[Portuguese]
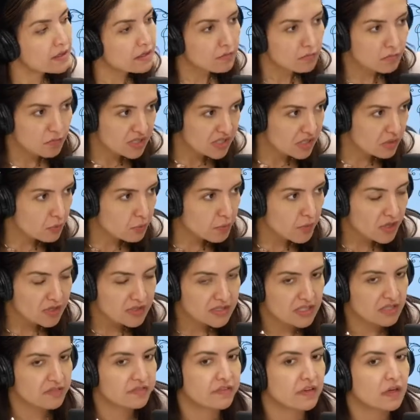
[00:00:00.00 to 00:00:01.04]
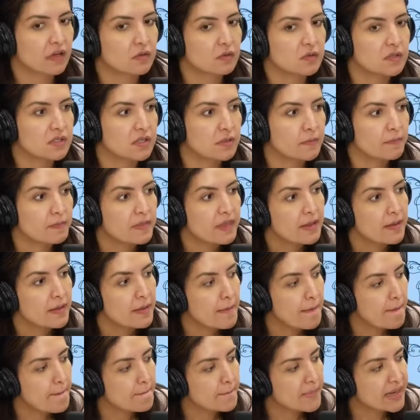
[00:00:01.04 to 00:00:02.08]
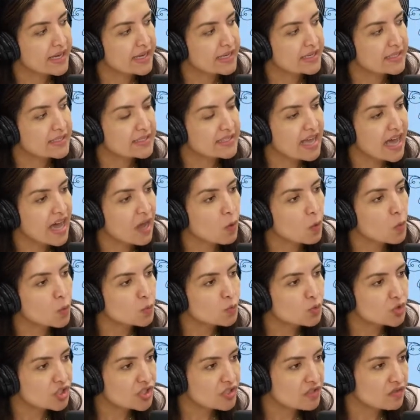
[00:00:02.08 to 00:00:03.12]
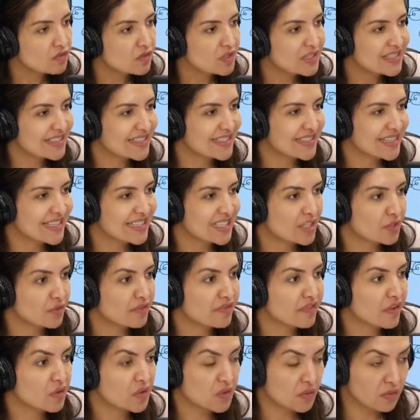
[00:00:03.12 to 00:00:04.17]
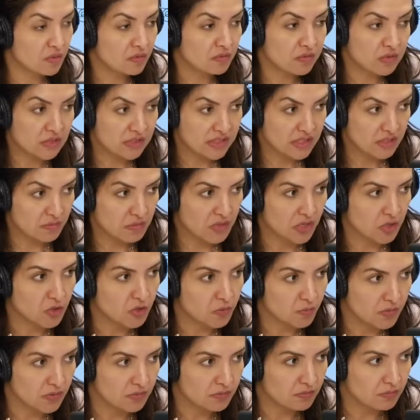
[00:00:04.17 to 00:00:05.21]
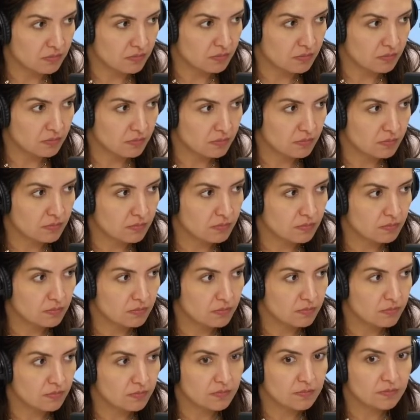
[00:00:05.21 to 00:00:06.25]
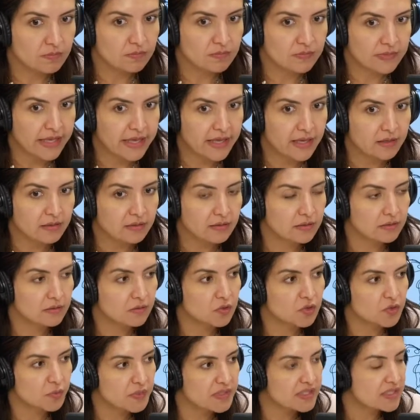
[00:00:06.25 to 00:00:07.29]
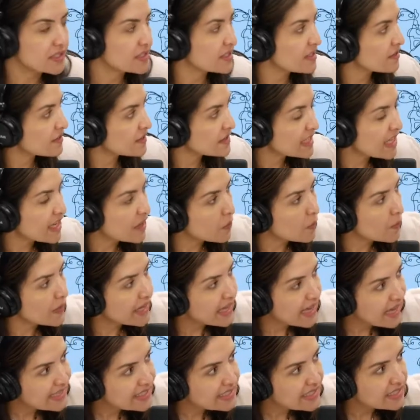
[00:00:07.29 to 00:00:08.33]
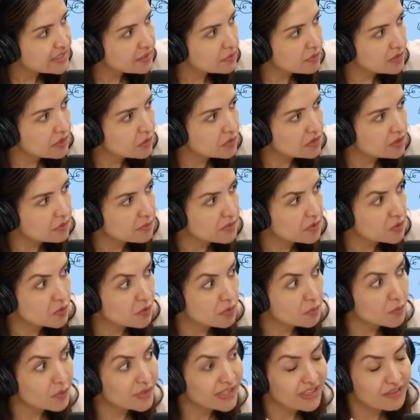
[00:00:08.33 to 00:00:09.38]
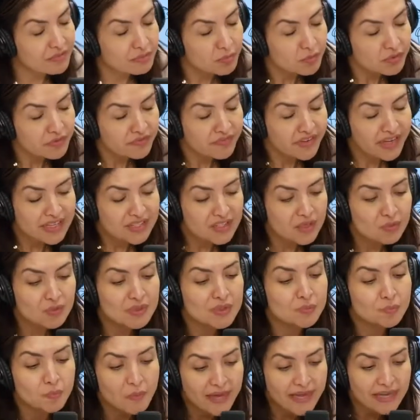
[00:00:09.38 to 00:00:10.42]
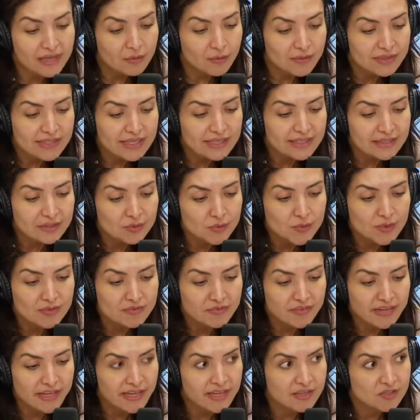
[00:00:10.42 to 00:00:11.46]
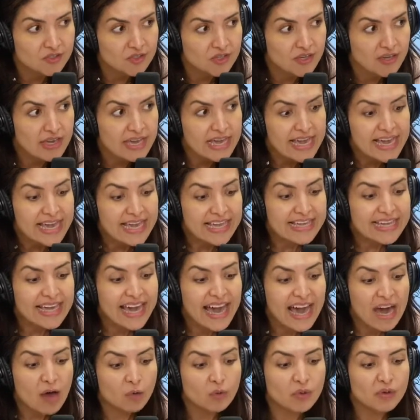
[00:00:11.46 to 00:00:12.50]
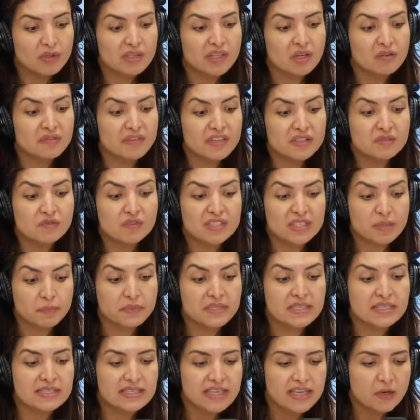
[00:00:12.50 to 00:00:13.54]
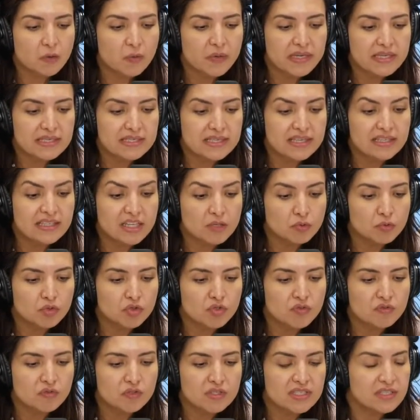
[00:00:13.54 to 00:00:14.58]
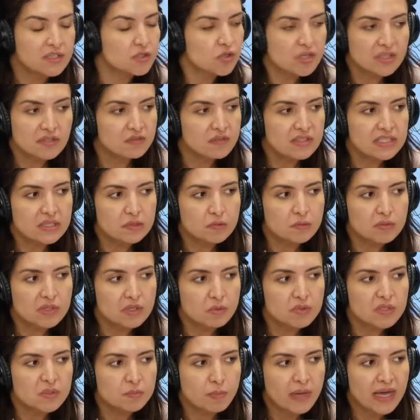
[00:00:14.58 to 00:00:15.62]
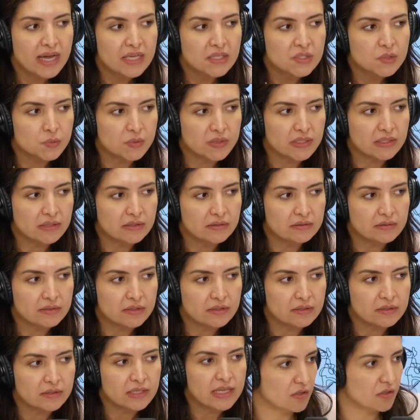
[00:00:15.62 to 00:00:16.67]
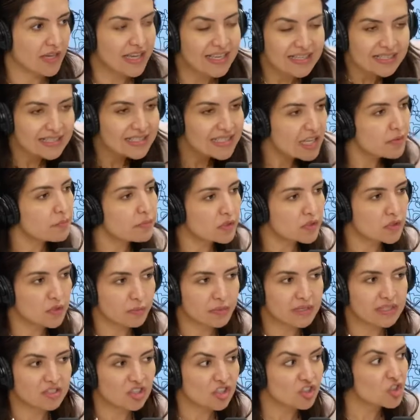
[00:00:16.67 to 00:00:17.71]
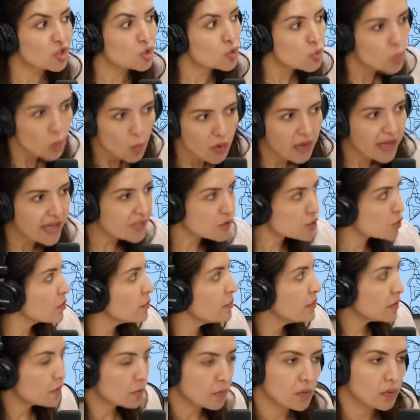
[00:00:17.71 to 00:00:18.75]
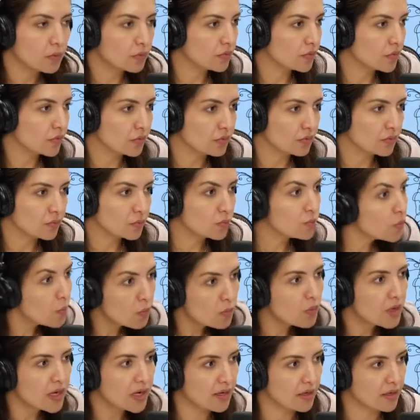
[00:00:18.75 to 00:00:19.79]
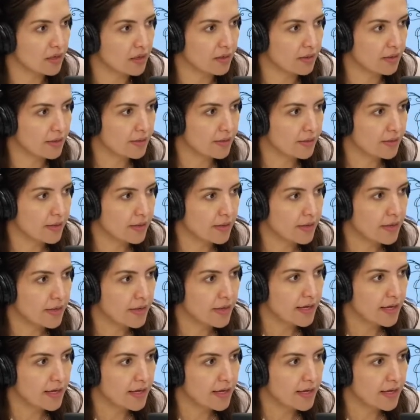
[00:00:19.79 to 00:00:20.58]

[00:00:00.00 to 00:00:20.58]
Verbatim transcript: Você não pode ser falsa, mas aonde que você está sendo falsa com você mesma? Uhum. Né? Então, tipo assim, você reconhece aquilo na outra pessoa porque é muito fácil, é o espelho que está ali na sua frente. E é algo que talvez você precisa reconhecer dentro de você, só que você não deu espaço ainda. É sempre sobre a gente, nunca é sobre o outro. Bacana nunca. Demais isso.